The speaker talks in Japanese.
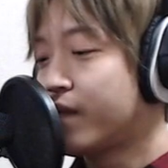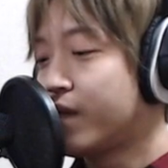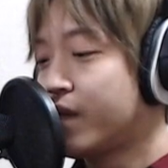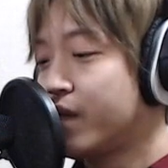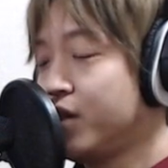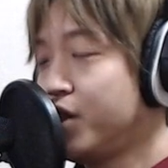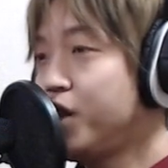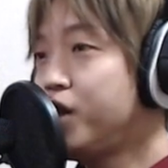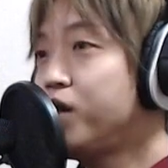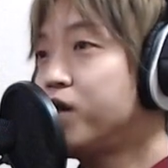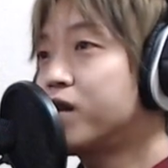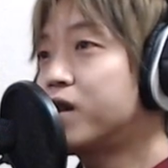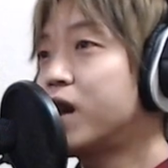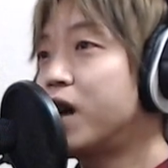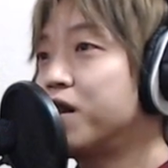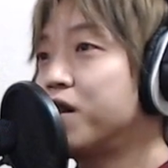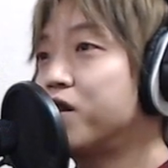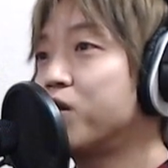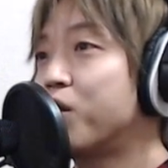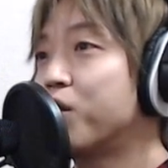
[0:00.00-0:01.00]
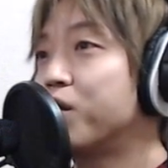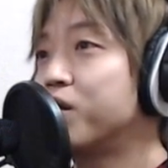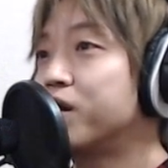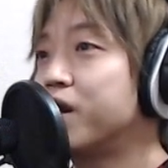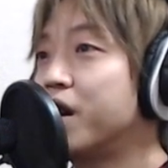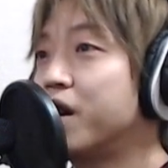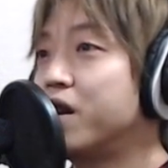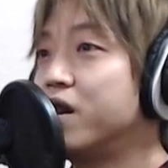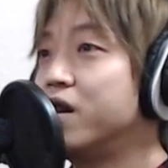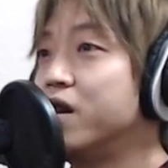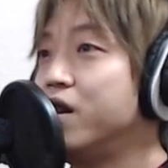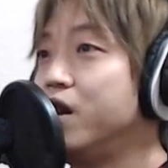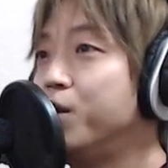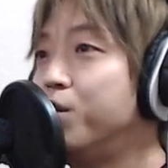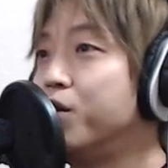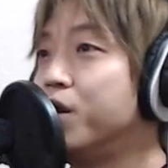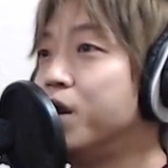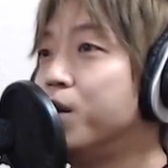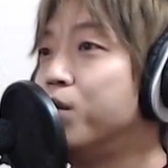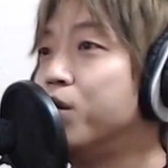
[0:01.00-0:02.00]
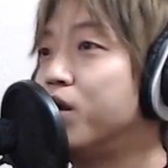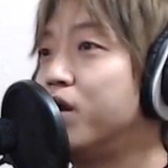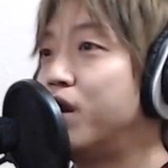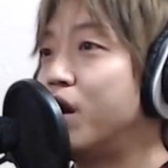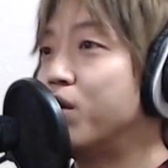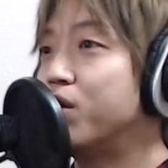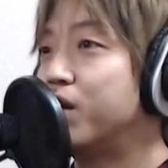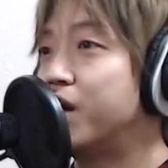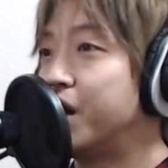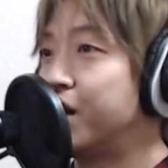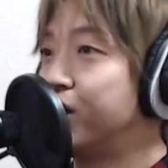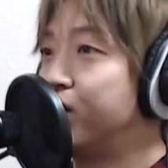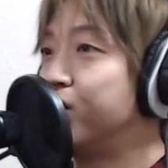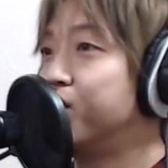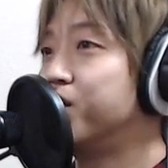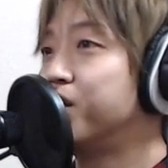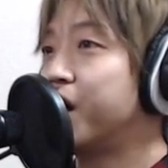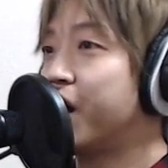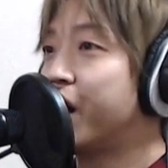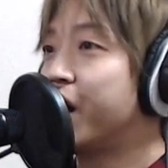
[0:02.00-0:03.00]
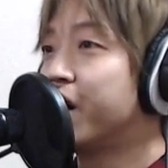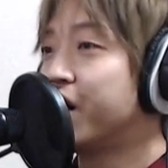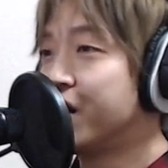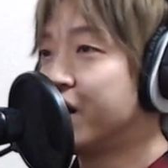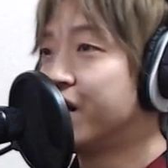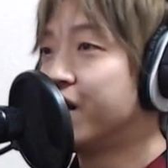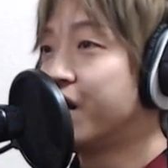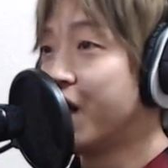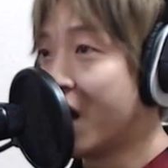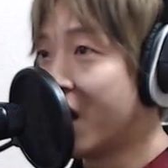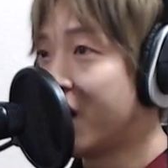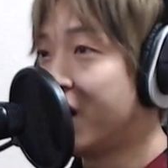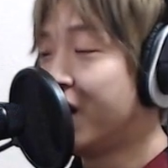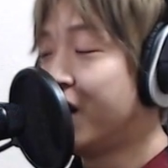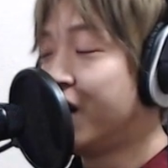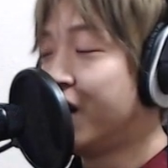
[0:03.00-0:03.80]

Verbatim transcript: 23日のことを最近イブイブって言ったりするじゃないね